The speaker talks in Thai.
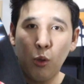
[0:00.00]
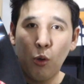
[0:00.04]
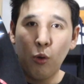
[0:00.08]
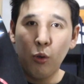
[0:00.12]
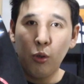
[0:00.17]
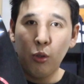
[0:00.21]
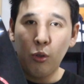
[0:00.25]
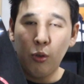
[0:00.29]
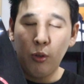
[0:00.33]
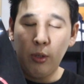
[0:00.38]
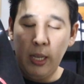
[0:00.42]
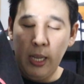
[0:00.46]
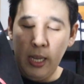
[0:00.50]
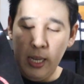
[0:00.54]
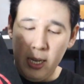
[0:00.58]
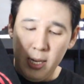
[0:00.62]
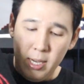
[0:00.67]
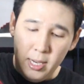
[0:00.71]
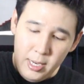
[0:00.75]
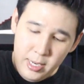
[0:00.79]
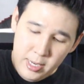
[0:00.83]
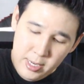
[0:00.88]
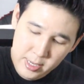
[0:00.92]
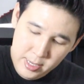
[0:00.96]
โตะอยู่ตรงนี้
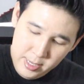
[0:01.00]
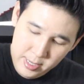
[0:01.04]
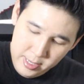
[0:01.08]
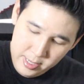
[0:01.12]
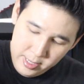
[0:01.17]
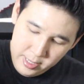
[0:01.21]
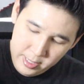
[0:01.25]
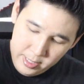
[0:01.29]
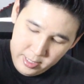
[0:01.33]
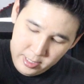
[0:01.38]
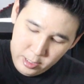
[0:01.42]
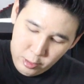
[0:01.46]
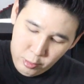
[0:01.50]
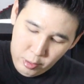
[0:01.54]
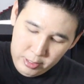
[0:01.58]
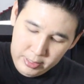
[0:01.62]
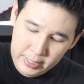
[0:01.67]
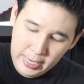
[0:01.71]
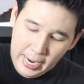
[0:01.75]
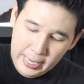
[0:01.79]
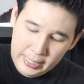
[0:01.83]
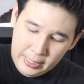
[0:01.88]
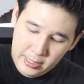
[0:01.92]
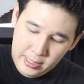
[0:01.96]
สวย
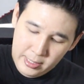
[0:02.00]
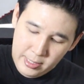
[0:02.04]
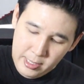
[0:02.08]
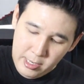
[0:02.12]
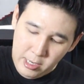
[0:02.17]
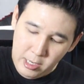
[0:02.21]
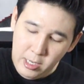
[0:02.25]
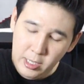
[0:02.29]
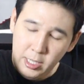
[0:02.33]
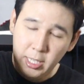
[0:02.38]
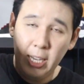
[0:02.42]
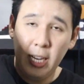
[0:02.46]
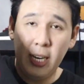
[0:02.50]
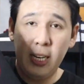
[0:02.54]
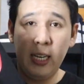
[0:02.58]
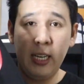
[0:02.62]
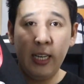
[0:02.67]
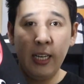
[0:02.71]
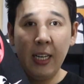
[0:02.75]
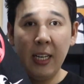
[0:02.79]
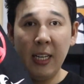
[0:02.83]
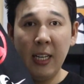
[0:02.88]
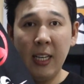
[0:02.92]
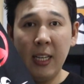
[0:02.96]
จัด แล้วก็เขียน
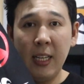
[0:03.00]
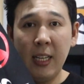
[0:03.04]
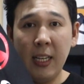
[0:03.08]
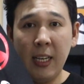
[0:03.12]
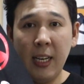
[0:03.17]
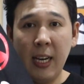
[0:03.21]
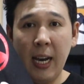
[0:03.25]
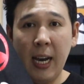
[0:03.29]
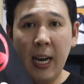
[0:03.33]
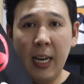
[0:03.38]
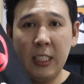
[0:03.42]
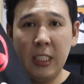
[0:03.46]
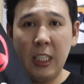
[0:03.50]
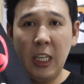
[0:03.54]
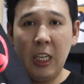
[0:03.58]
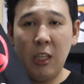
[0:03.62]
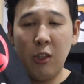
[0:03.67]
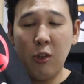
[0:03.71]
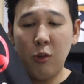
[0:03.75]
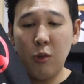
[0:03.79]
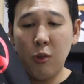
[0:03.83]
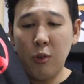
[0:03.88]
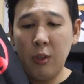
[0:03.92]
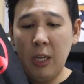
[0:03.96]
คาคาชิ
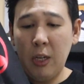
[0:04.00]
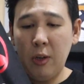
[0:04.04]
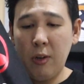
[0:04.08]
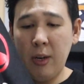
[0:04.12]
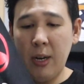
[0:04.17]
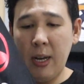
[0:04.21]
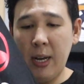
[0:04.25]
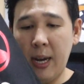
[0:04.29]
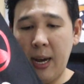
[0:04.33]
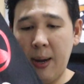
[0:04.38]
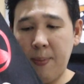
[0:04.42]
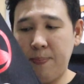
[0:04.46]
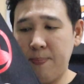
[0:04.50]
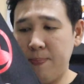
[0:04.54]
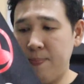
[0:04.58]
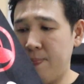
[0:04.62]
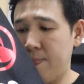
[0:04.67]
อยู่ตรงนี้ด้วยนะครับ